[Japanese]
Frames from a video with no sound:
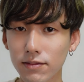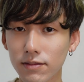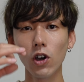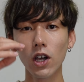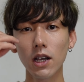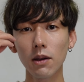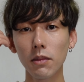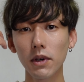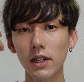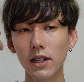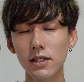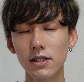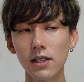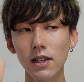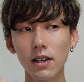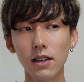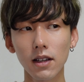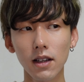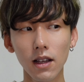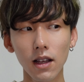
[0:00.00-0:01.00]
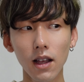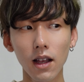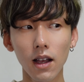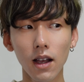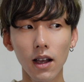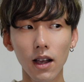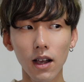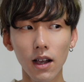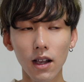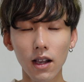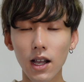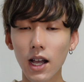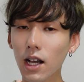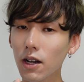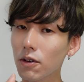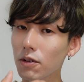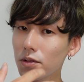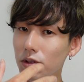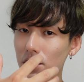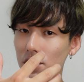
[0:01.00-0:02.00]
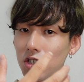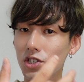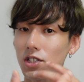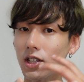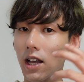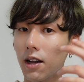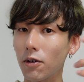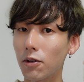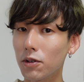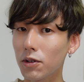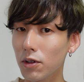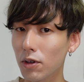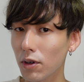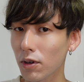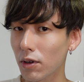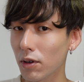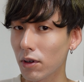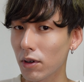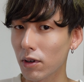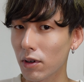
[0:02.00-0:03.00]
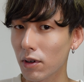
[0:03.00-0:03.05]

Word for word: 小山田さんが過去にしたこと、